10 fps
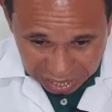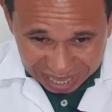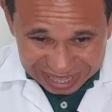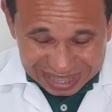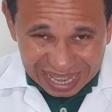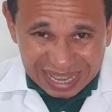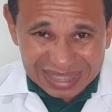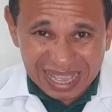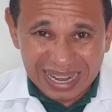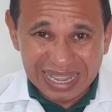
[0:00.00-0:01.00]
ela
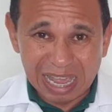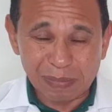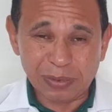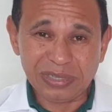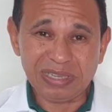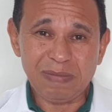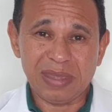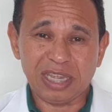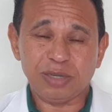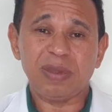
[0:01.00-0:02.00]
tenta alinhar por si
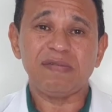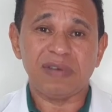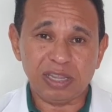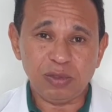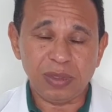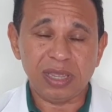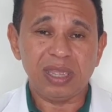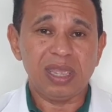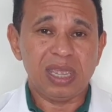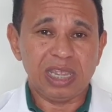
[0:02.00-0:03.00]
mesma, vai
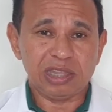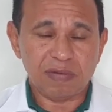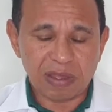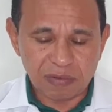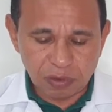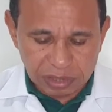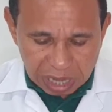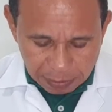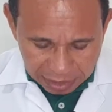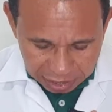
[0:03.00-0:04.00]
doer. Então vai
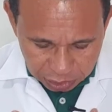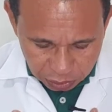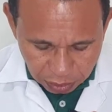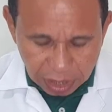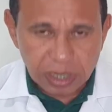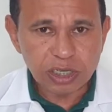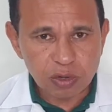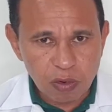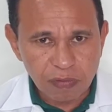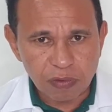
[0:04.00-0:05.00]
voltar para a zona de
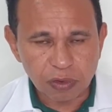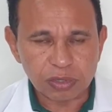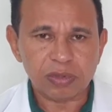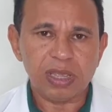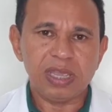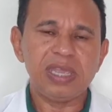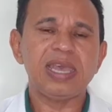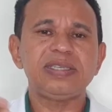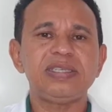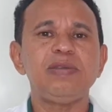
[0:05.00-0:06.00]
conforto e
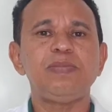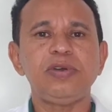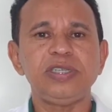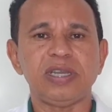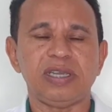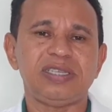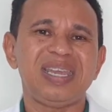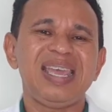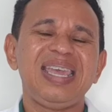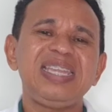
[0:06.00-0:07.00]
assim por diante.
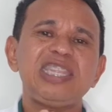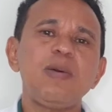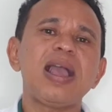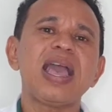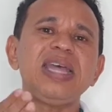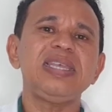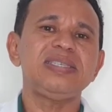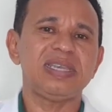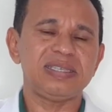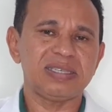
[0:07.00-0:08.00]
Então a cada
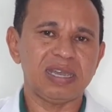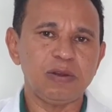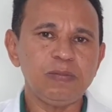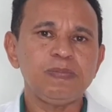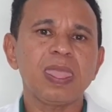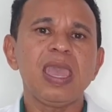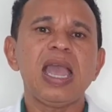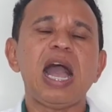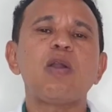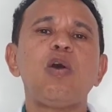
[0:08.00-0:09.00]
sessão,
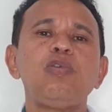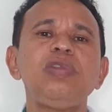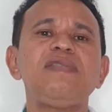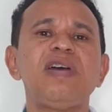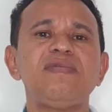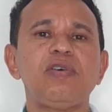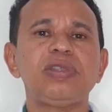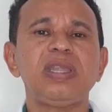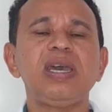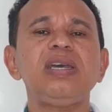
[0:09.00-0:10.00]
a coluna vai
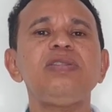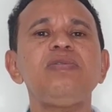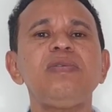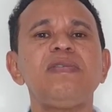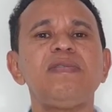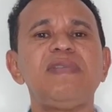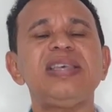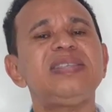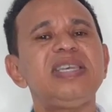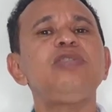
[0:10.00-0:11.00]
voltando, vai
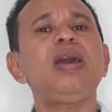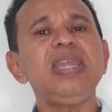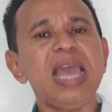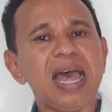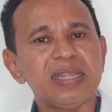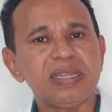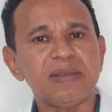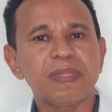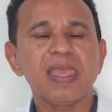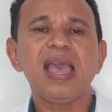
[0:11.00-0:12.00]
sendo
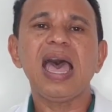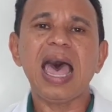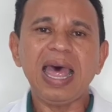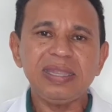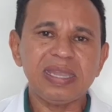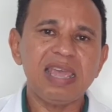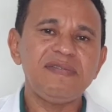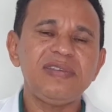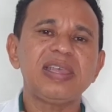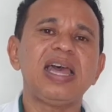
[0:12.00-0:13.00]
alinhada até
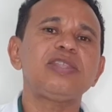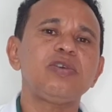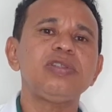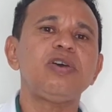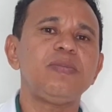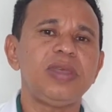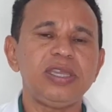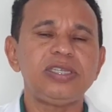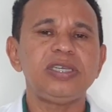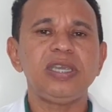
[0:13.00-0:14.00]
ficar
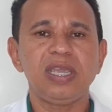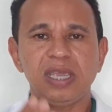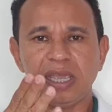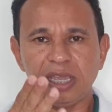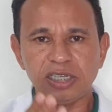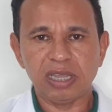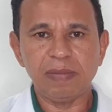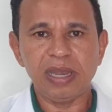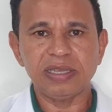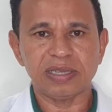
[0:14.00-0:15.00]
totalmente
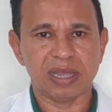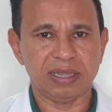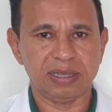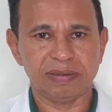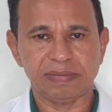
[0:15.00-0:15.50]
estabilizada.